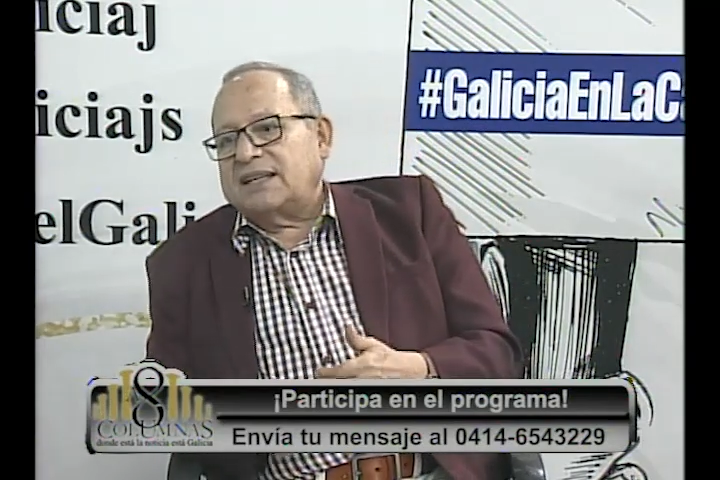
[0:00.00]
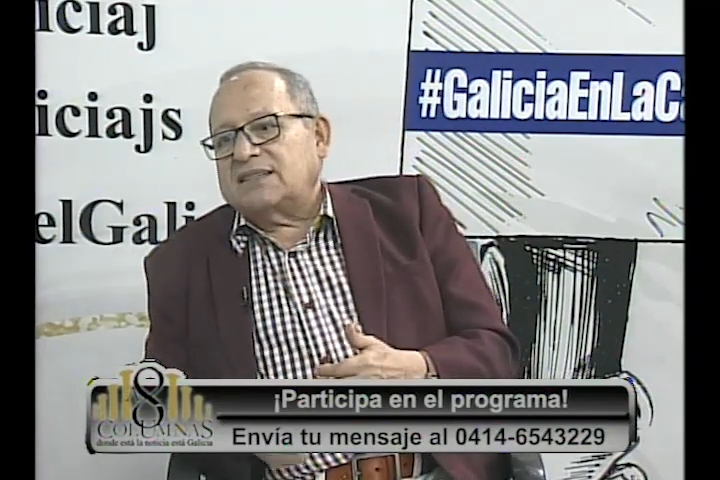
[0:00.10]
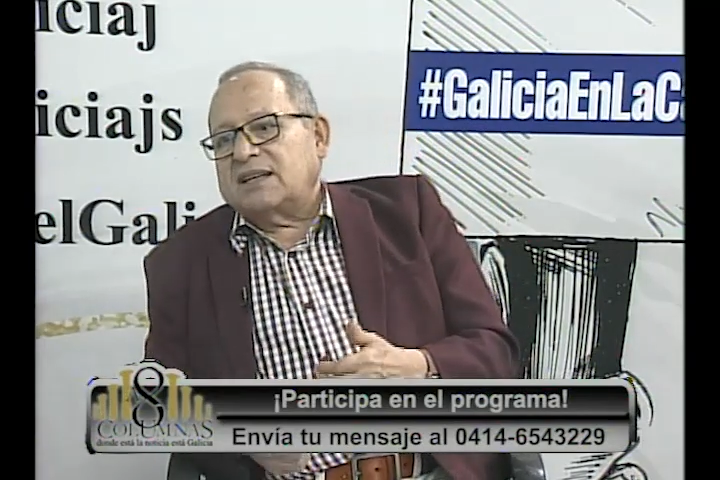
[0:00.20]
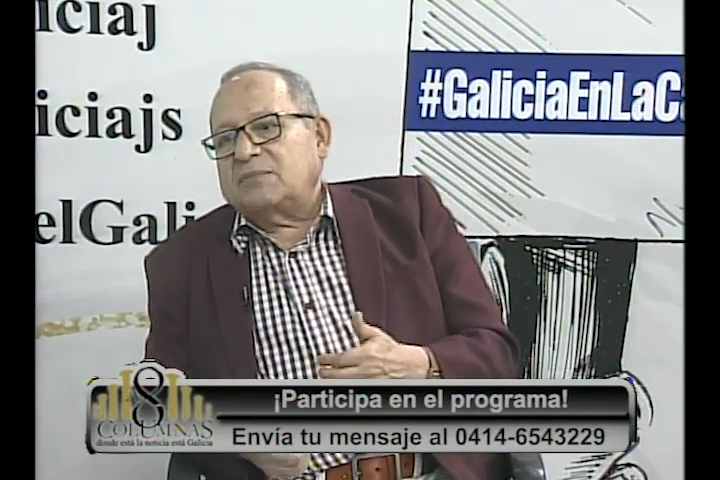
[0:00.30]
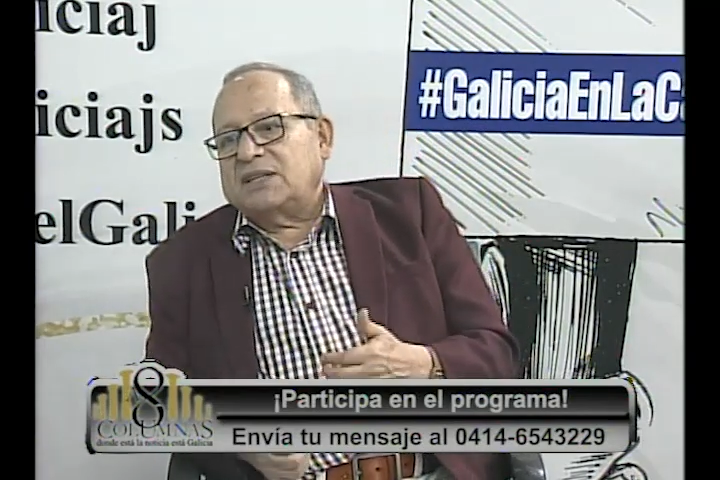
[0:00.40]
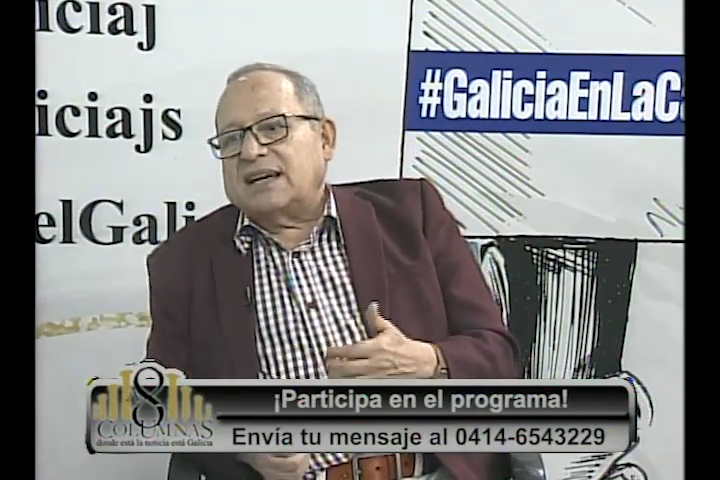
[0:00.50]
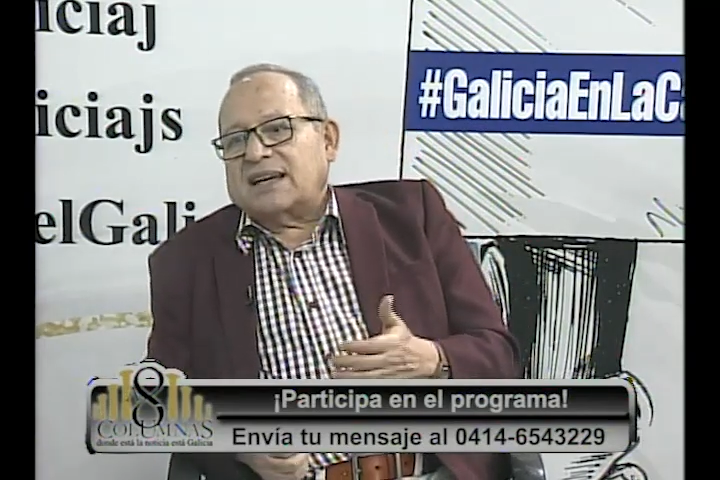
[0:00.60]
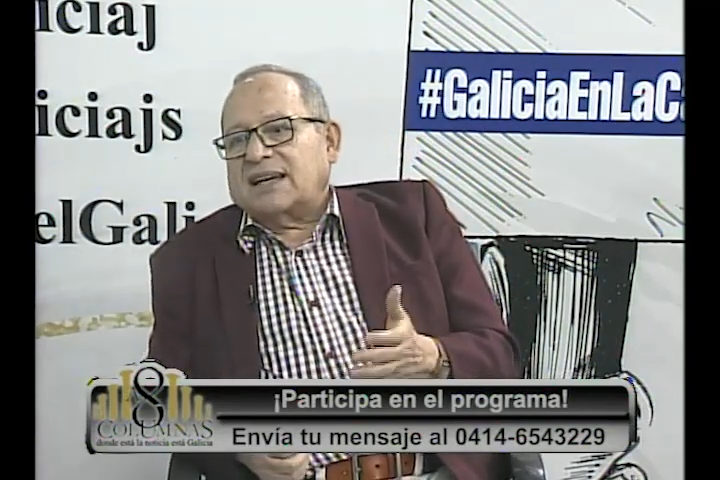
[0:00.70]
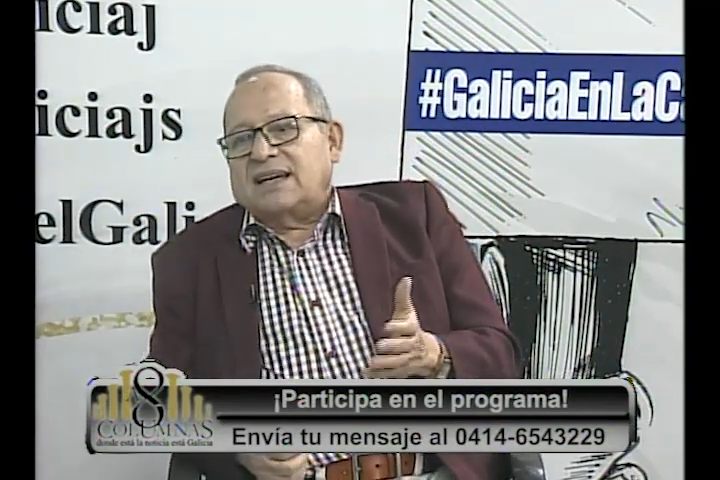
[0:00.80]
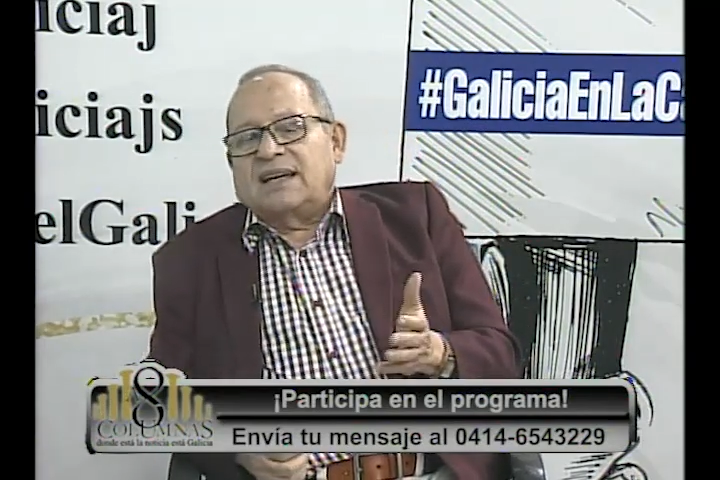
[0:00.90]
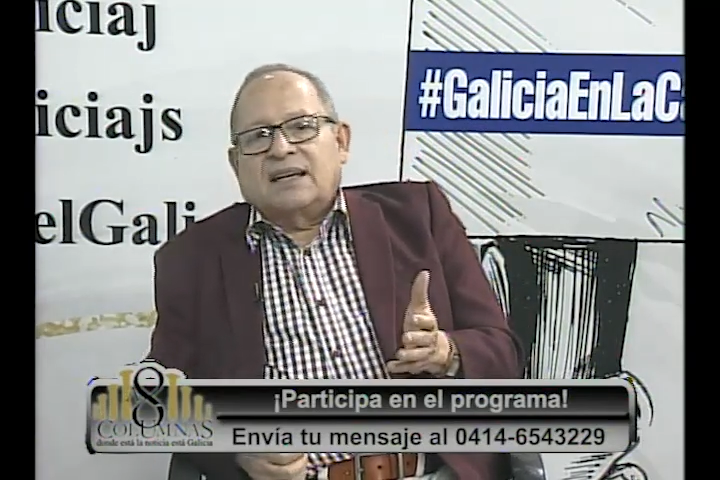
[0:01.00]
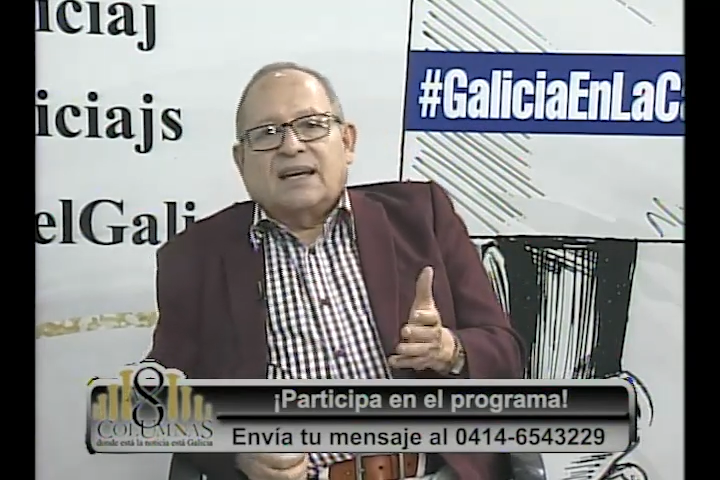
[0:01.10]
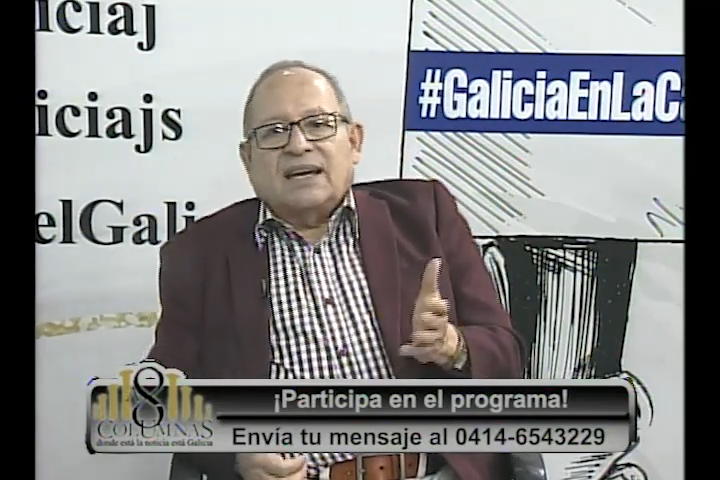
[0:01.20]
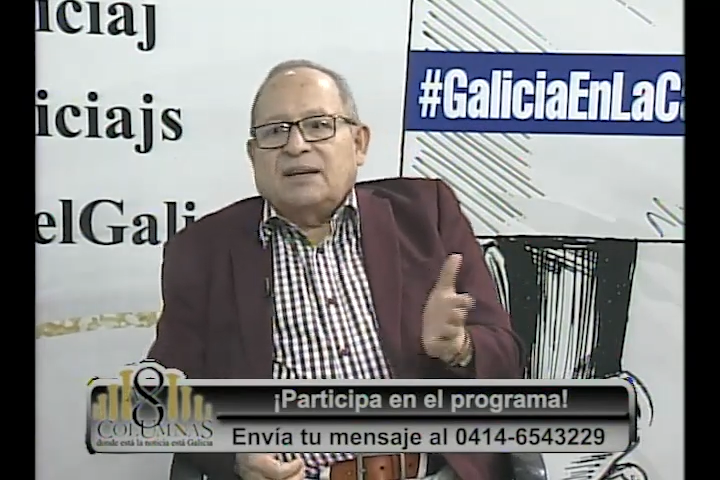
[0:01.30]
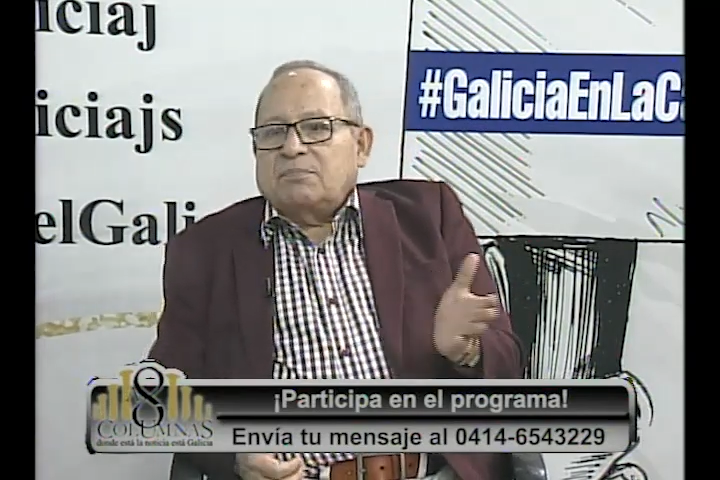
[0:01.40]
determinar que
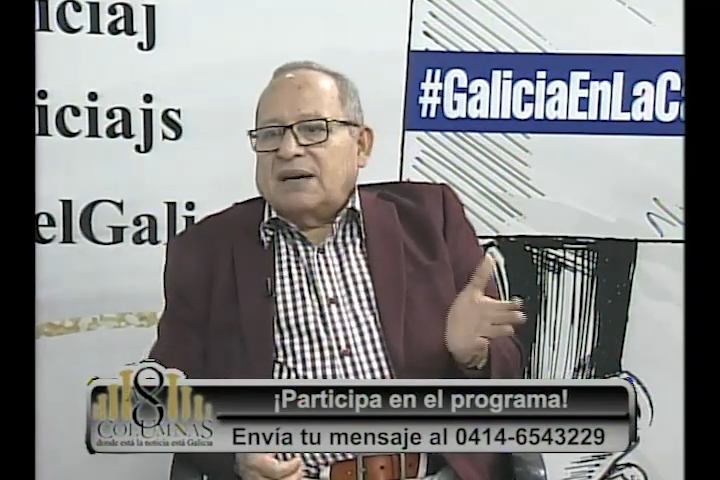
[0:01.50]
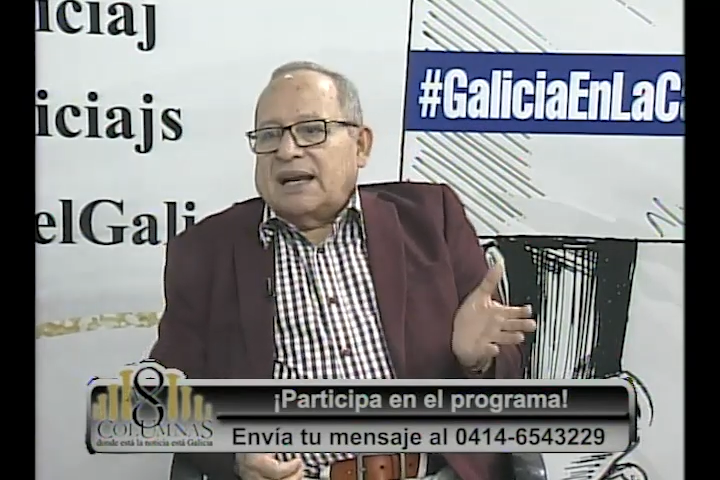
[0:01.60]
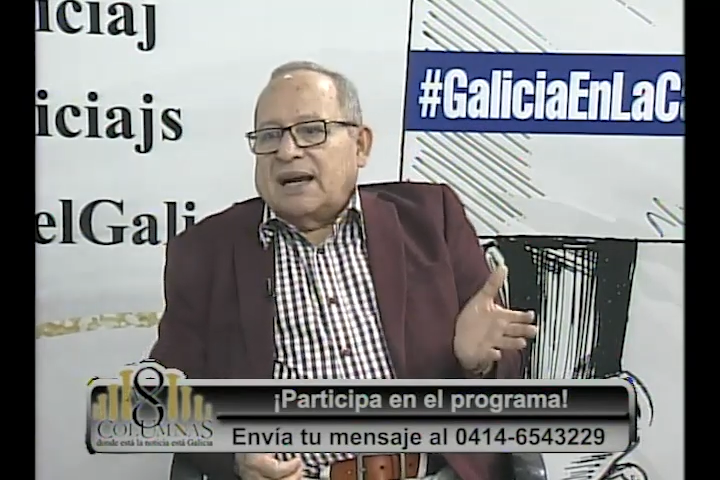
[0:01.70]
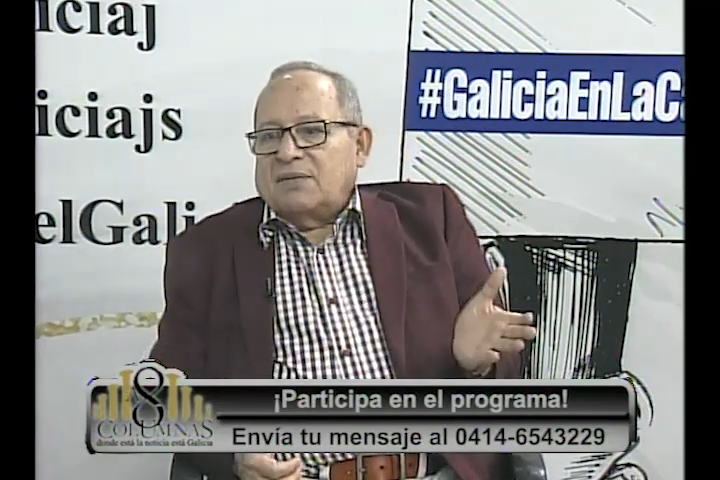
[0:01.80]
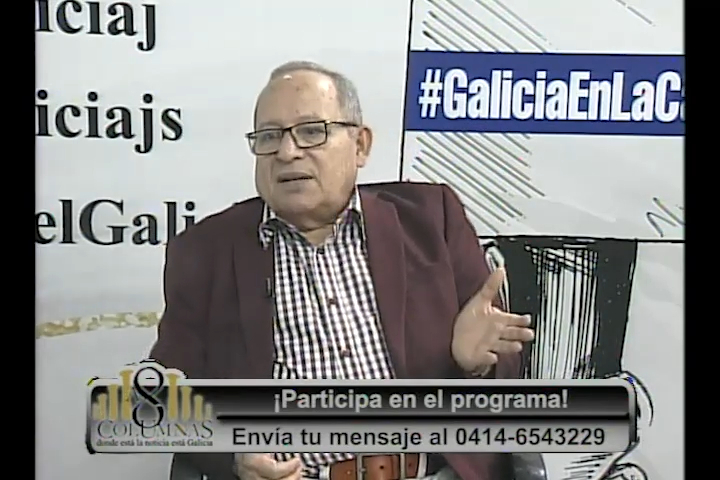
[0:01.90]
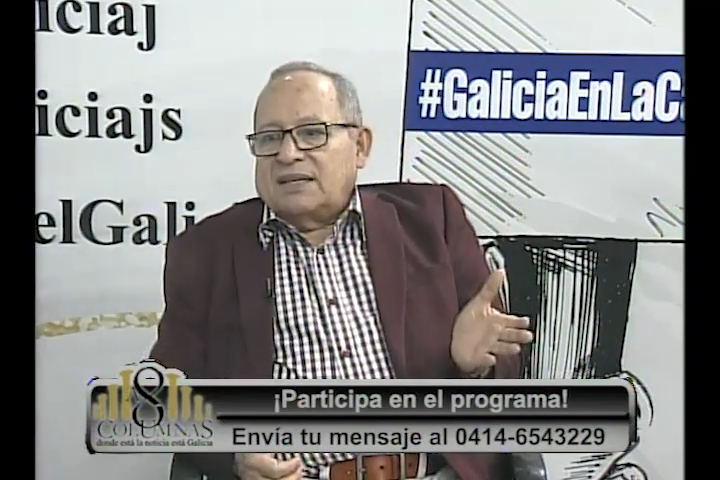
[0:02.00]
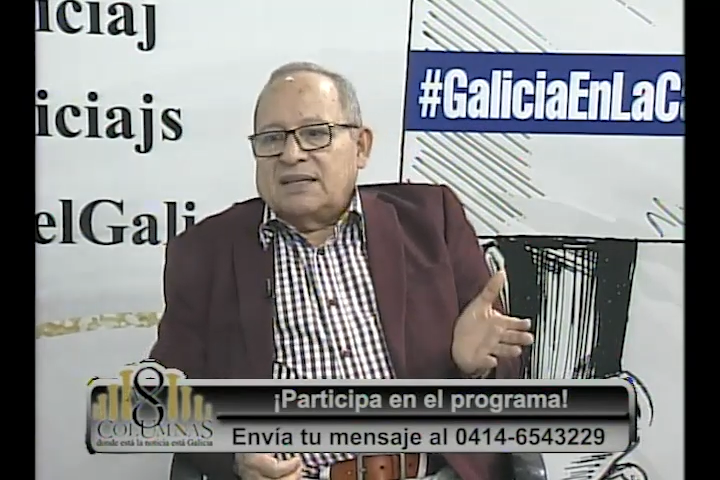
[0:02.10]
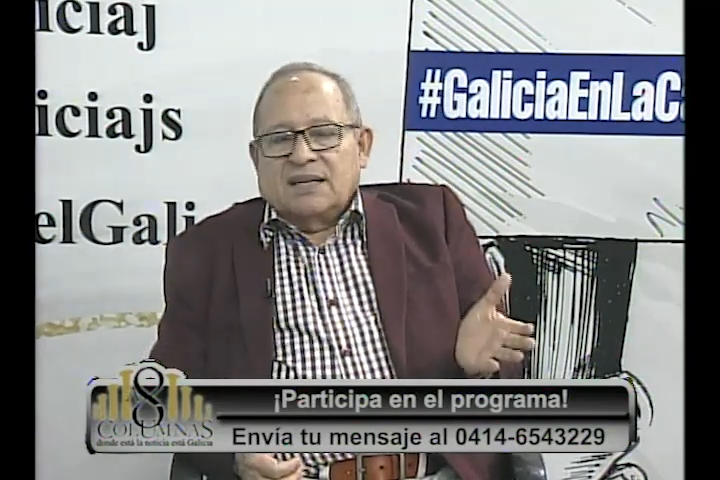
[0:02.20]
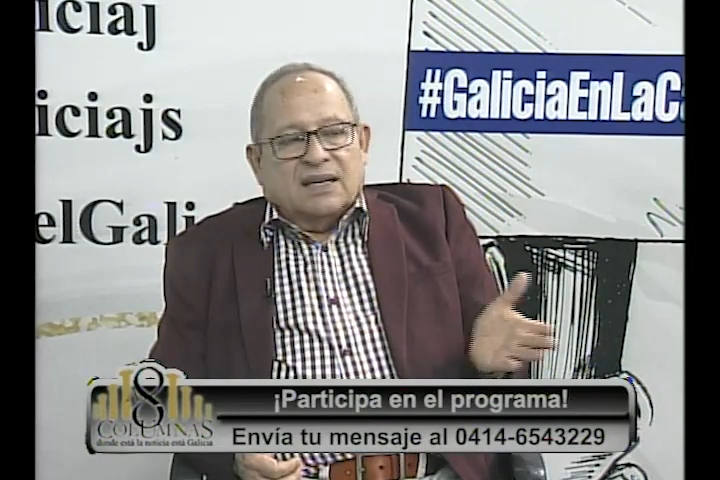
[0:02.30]
es imparable.